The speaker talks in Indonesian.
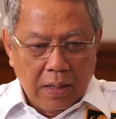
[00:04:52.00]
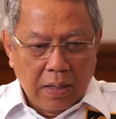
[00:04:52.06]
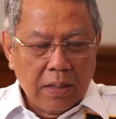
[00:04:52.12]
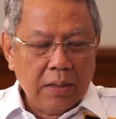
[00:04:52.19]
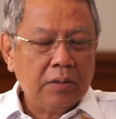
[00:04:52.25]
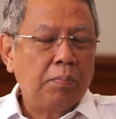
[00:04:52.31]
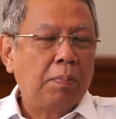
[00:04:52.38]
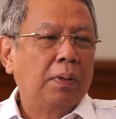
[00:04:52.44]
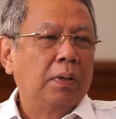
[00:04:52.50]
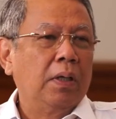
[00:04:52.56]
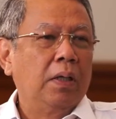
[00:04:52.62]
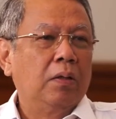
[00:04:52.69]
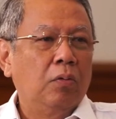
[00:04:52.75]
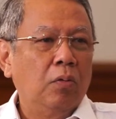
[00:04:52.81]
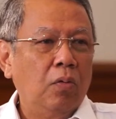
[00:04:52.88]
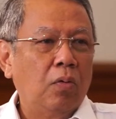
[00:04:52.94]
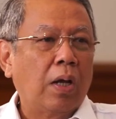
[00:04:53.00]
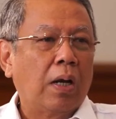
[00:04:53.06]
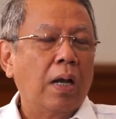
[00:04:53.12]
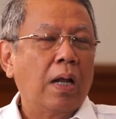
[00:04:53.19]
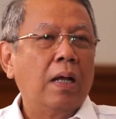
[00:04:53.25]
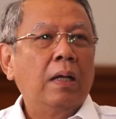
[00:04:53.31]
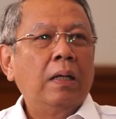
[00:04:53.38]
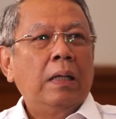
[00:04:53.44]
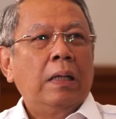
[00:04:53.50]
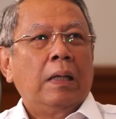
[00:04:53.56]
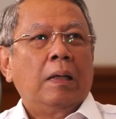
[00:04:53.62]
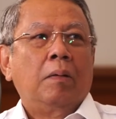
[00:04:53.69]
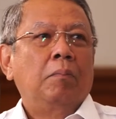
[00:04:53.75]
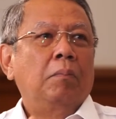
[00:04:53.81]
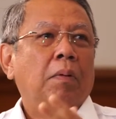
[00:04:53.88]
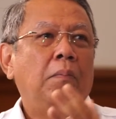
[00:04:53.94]
Saya yakin seperti itu karena
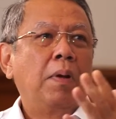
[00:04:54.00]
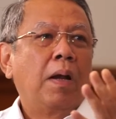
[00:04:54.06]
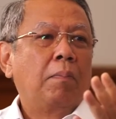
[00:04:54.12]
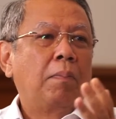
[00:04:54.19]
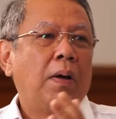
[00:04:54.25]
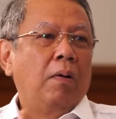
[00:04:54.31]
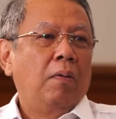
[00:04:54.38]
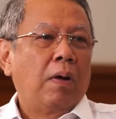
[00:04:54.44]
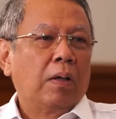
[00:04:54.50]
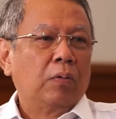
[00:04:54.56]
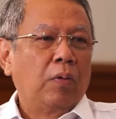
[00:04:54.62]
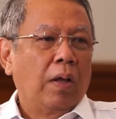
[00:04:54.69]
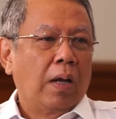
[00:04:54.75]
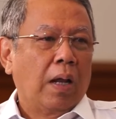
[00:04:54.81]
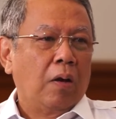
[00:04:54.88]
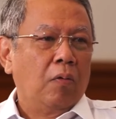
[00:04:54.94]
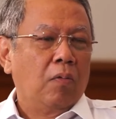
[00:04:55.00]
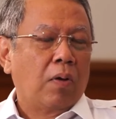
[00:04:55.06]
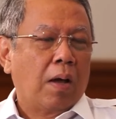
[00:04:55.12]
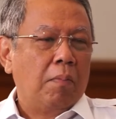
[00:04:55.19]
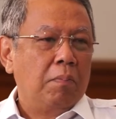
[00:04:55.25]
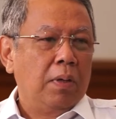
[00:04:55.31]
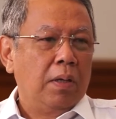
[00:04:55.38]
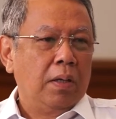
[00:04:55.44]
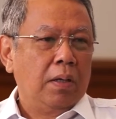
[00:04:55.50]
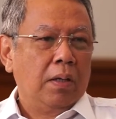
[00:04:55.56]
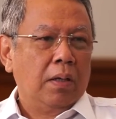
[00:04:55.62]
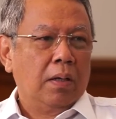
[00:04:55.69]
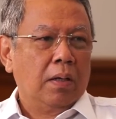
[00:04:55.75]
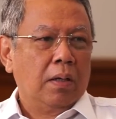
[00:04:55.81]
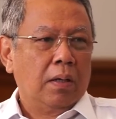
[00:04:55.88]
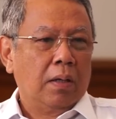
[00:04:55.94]
beberapa waktu yang lalu
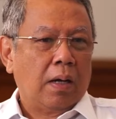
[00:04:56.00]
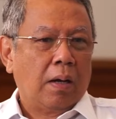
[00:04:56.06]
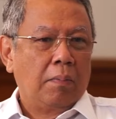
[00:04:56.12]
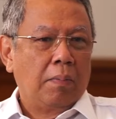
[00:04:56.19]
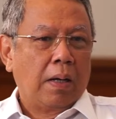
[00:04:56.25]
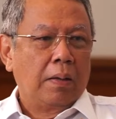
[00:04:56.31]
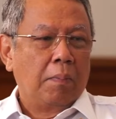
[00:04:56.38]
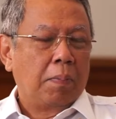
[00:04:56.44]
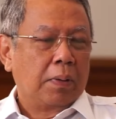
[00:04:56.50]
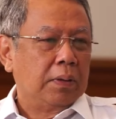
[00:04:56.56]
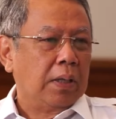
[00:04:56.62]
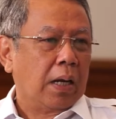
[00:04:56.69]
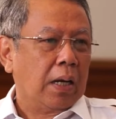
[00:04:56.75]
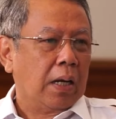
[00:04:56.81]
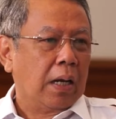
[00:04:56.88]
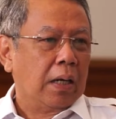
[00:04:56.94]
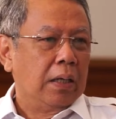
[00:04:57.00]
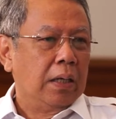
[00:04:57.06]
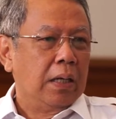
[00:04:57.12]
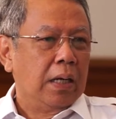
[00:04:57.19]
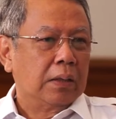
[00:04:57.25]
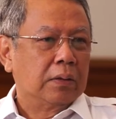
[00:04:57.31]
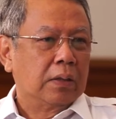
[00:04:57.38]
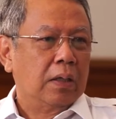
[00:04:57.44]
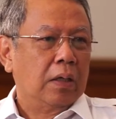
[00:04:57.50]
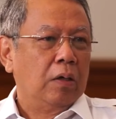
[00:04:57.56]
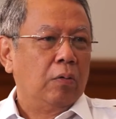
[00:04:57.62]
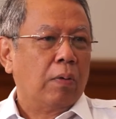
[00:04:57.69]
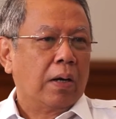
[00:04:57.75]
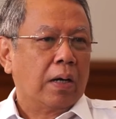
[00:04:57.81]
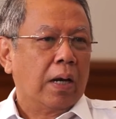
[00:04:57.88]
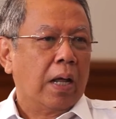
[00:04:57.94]
kami uh, ada perjalanan dinas
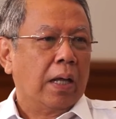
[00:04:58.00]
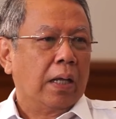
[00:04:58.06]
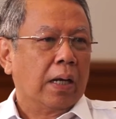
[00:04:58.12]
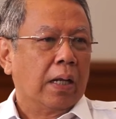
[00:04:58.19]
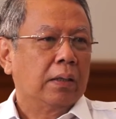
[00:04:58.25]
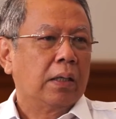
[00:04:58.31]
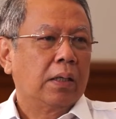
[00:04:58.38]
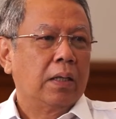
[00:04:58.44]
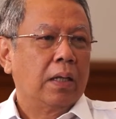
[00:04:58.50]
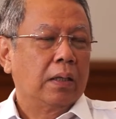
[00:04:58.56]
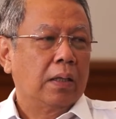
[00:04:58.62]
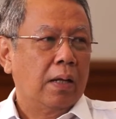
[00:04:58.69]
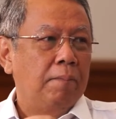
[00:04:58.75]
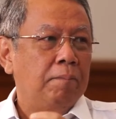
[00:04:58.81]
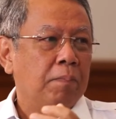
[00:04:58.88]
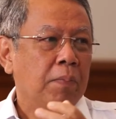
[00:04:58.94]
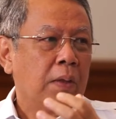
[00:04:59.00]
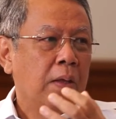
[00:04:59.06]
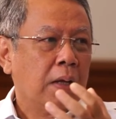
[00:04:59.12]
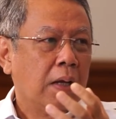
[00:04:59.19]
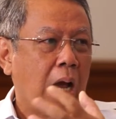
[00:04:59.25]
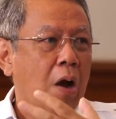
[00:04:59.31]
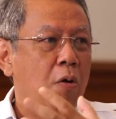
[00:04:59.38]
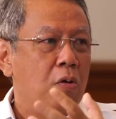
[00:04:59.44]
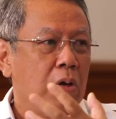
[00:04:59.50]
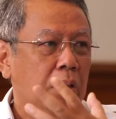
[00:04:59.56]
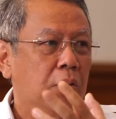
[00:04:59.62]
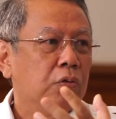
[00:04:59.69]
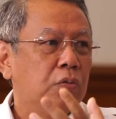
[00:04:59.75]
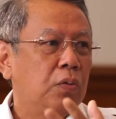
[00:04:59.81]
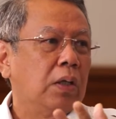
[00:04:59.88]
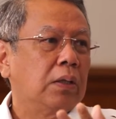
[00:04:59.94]
ke luar daerah ternyata
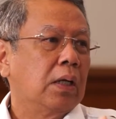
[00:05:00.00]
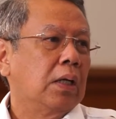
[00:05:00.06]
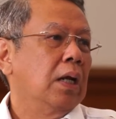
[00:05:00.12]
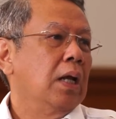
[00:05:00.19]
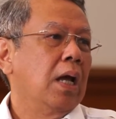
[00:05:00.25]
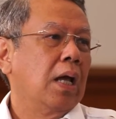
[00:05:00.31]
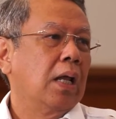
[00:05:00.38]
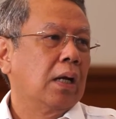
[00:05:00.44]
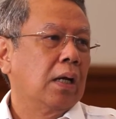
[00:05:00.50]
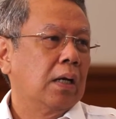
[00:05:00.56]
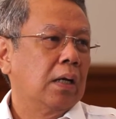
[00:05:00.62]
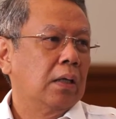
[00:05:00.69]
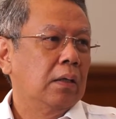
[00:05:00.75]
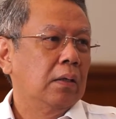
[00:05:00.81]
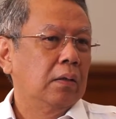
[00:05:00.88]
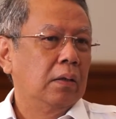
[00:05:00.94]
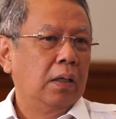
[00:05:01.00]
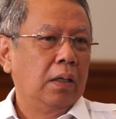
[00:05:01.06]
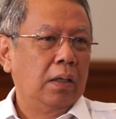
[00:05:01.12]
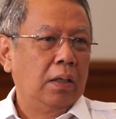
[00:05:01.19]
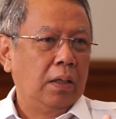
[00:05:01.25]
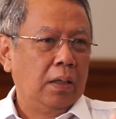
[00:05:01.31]
gaung itu sudah terdengar hmm,